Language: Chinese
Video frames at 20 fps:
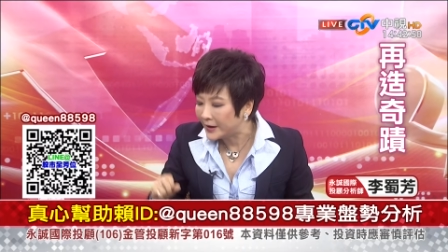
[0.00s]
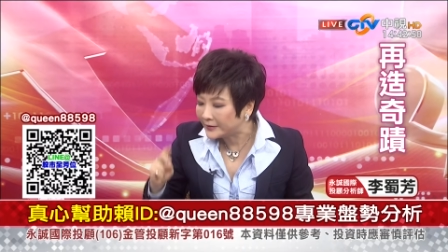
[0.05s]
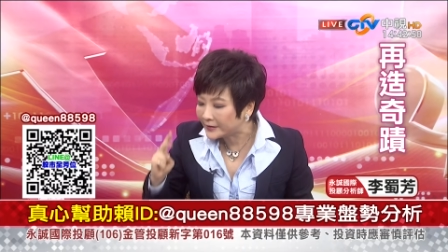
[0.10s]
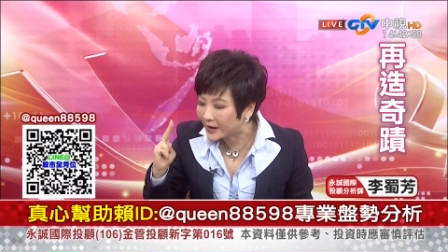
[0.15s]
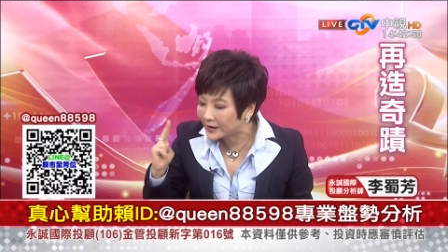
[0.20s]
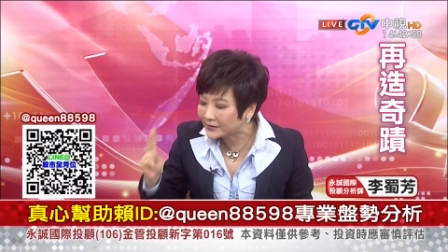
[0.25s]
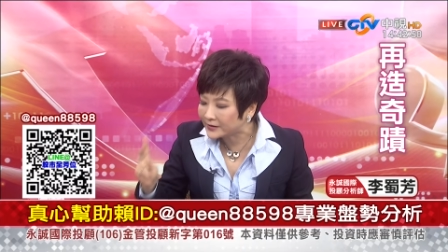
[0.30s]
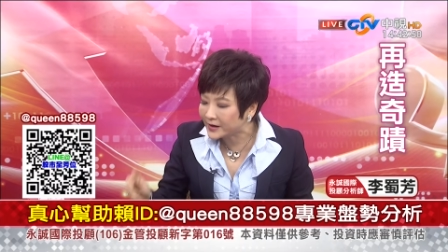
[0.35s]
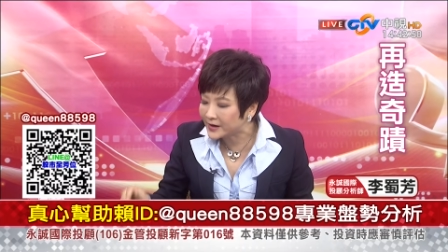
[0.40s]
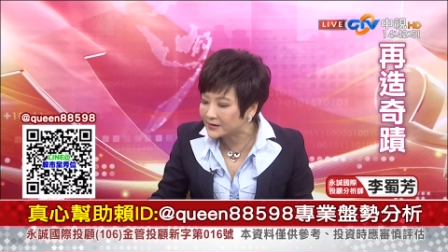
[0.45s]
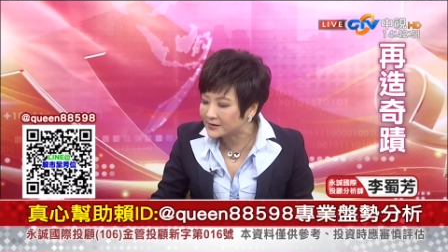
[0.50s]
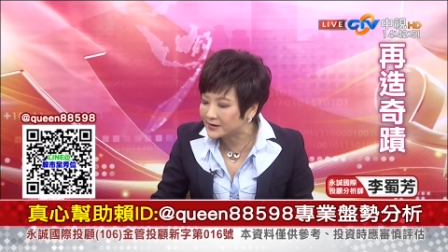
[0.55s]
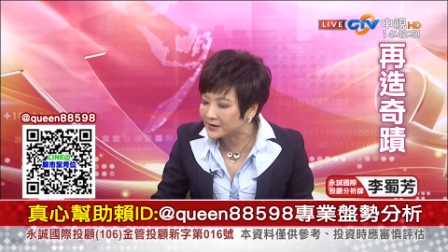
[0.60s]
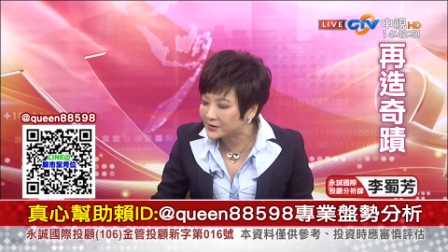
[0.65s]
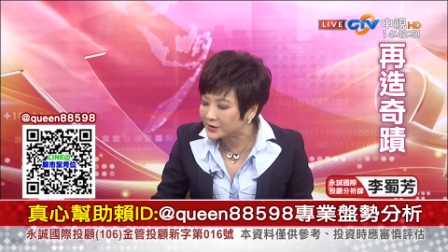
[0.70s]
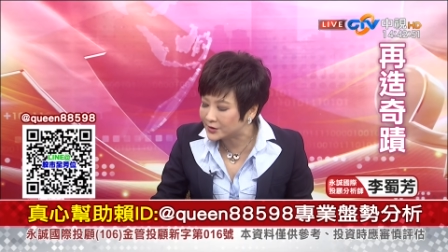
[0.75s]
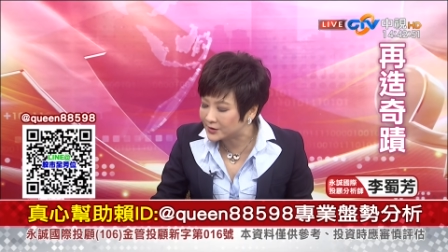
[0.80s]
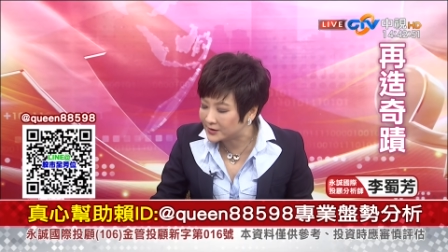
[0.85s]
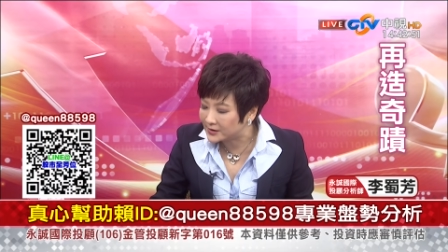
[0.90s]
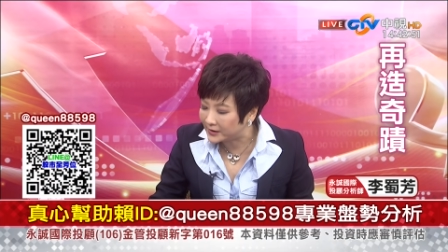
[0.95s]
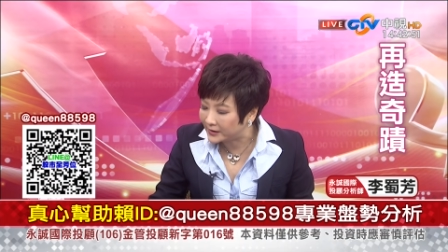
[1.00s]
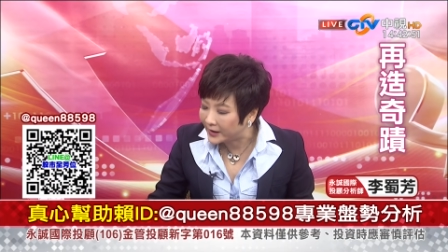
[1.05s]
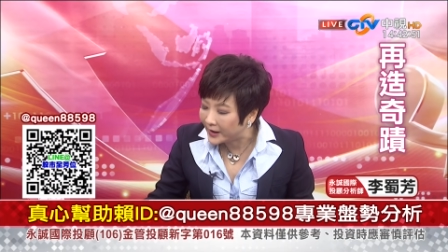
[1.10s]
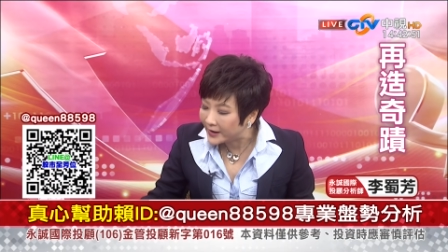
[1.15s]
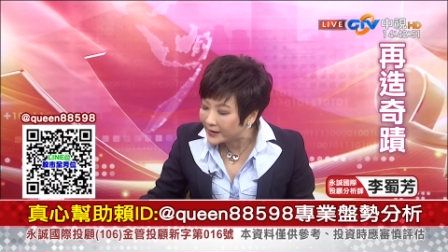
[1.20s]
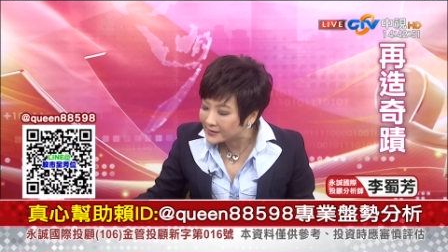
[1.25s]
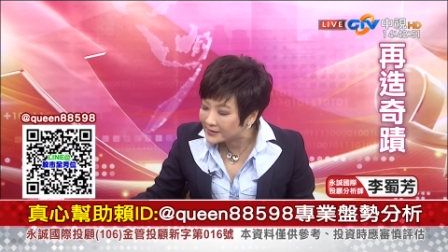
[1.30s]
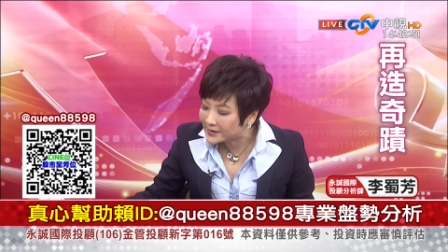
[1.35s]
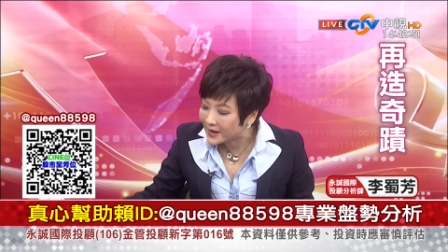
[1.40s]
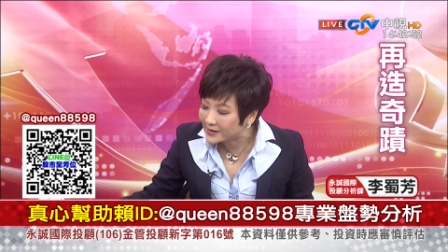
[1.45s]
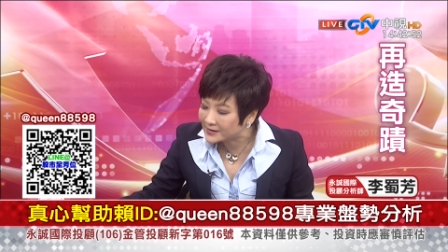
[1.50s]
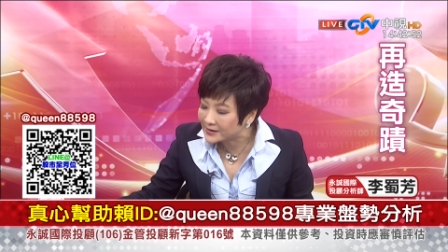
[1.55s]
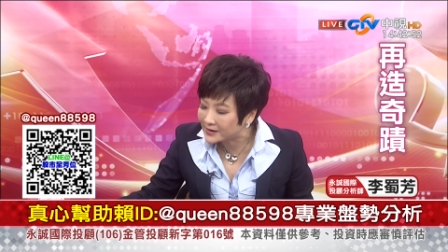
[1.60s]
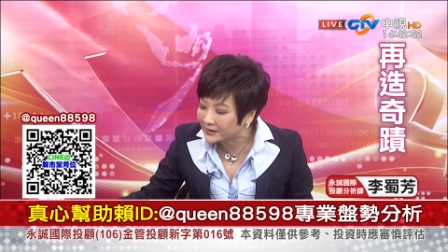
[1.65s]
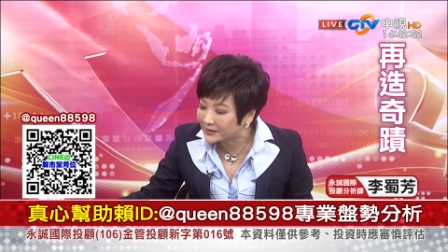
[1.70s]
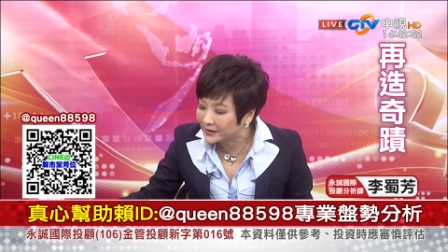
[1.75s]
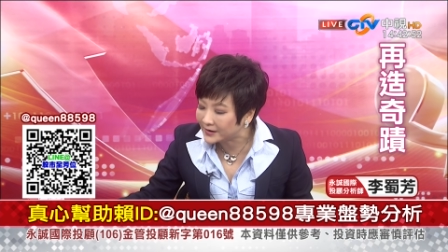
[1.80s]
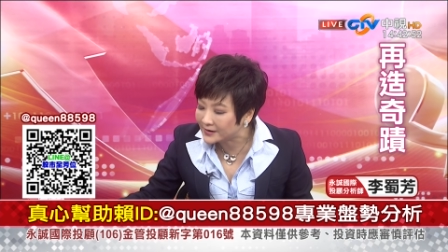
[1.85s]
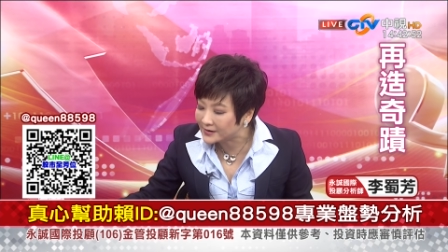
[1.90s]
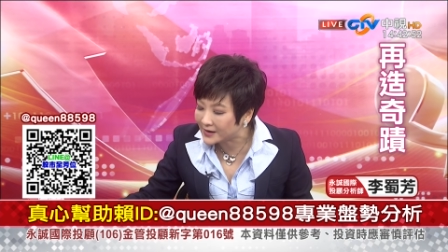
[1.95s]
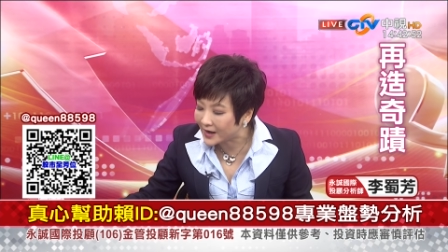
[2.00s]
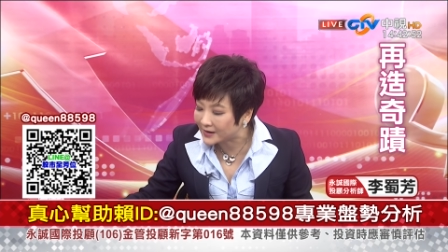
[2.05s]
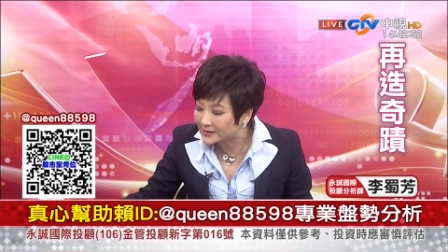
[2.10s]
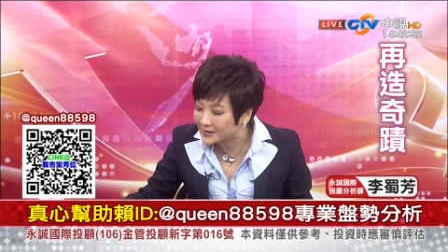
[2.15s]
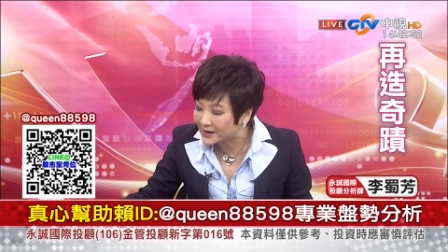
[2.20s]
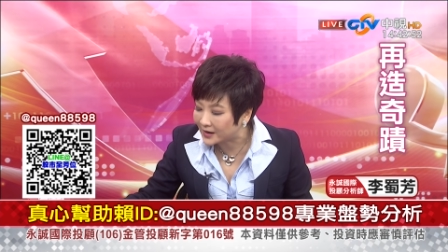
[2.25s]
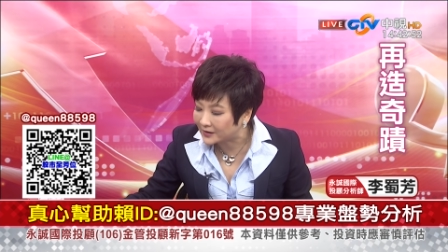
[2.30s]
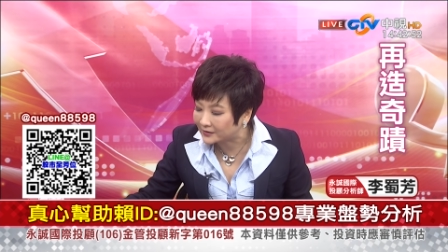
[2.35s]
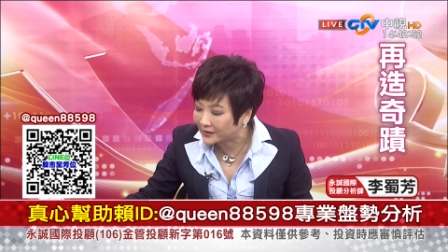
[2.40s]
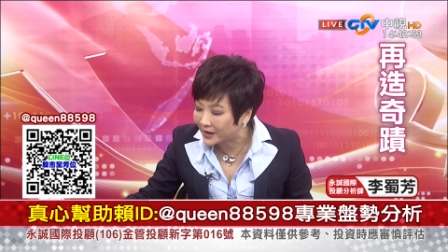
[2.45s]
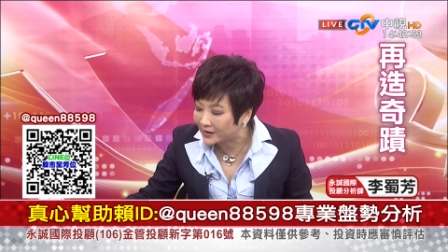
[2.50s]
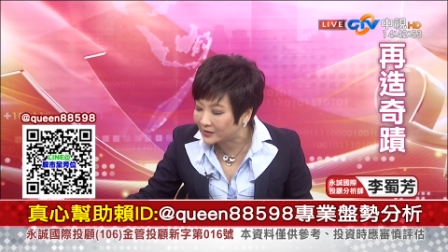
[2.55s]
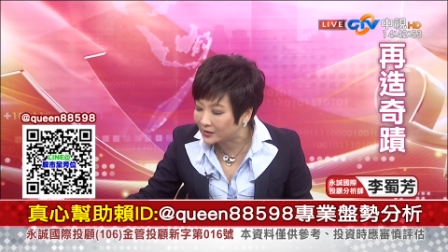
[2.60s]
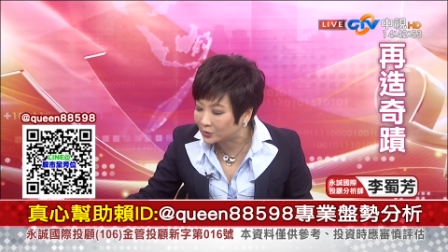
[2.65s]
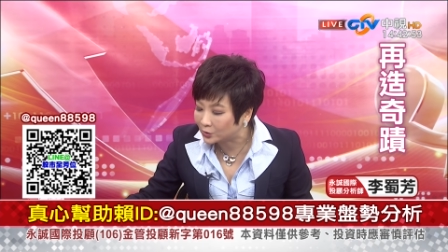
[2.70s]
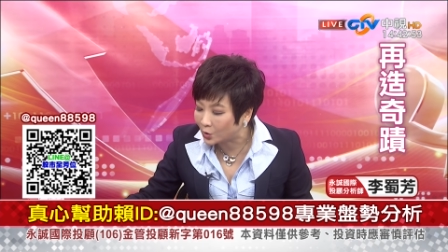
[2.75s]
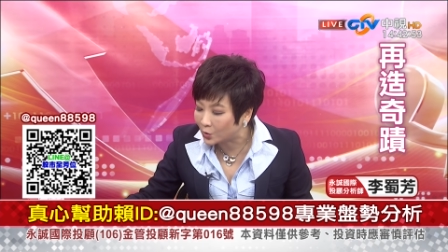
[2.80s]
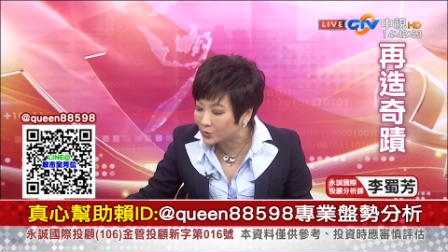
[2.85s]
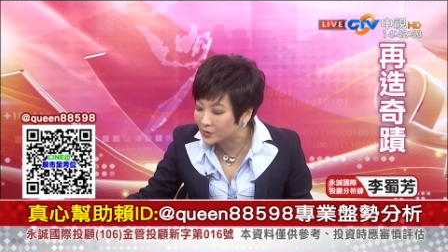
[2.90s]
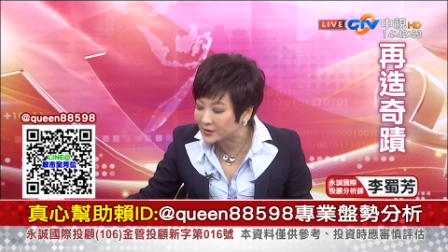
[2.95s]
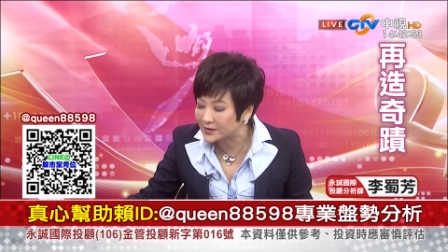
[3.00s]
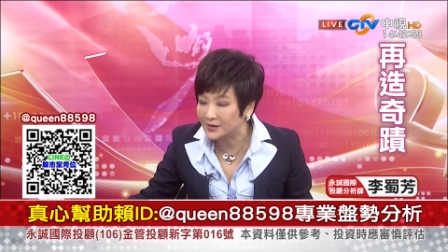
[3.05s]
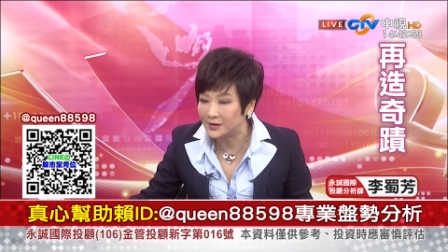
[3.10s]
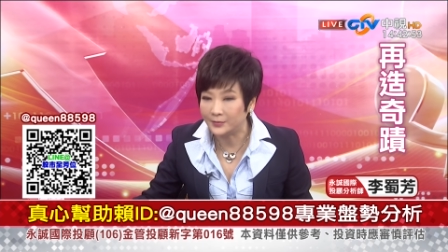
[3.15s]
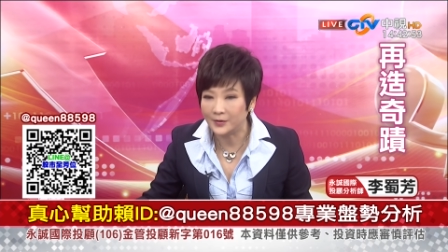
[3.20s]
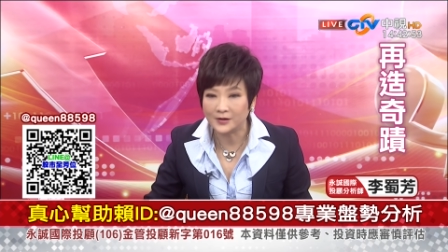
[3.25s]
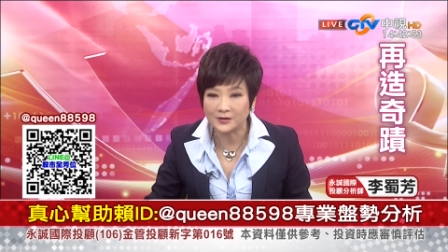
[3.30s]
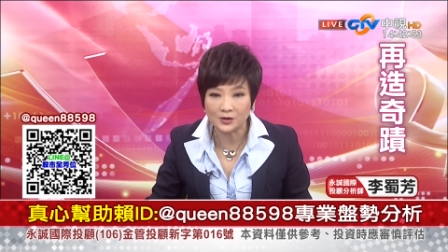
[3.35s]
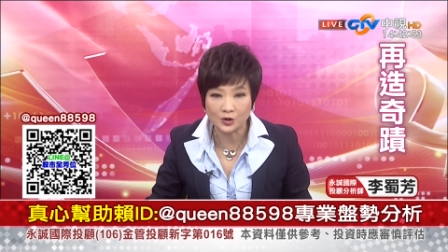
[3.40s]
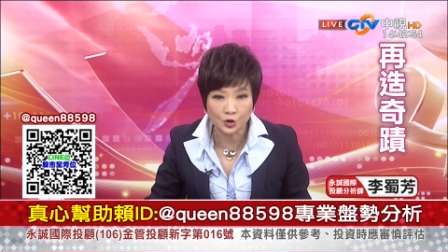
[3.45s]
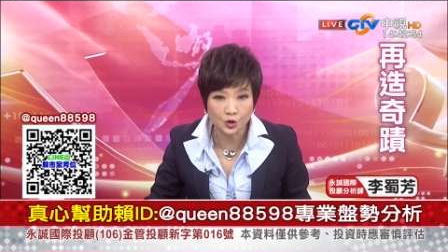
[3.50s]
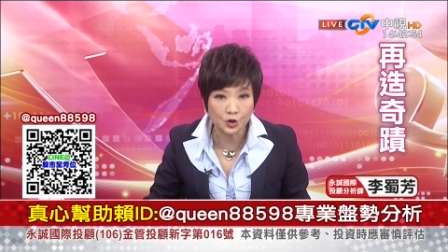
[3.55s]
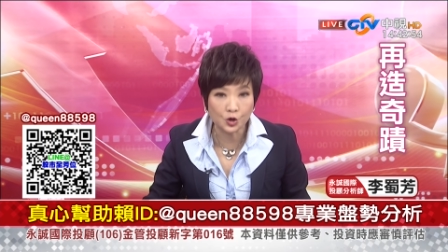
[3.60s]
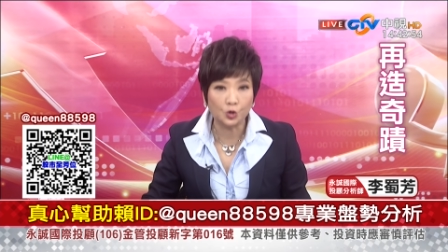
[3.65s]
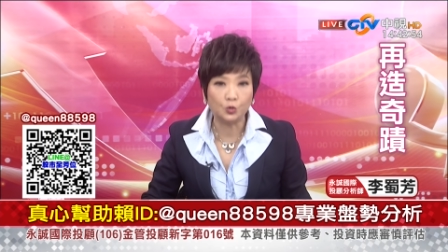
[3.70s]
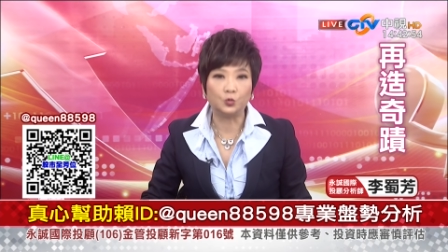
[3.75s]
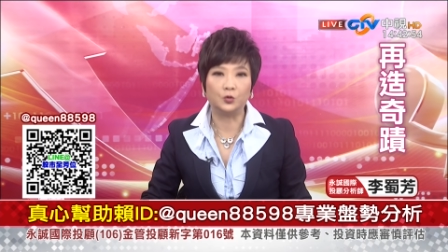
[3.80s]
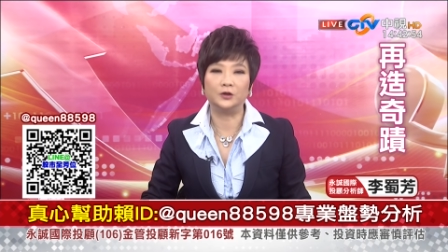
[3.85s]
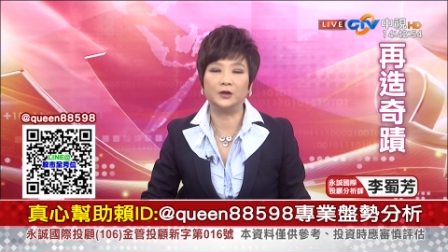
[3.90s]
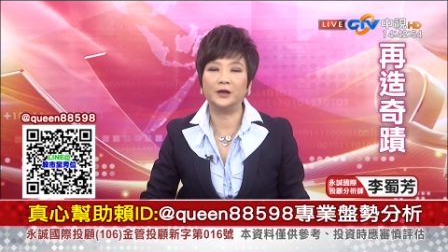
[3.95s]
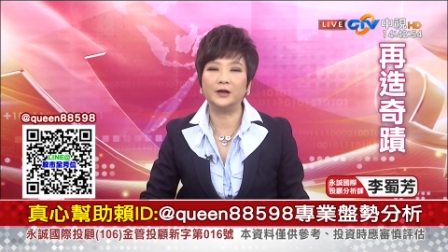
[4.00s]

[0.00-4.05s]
那第二件事情，三星低价抢单的东西里面是旧稳，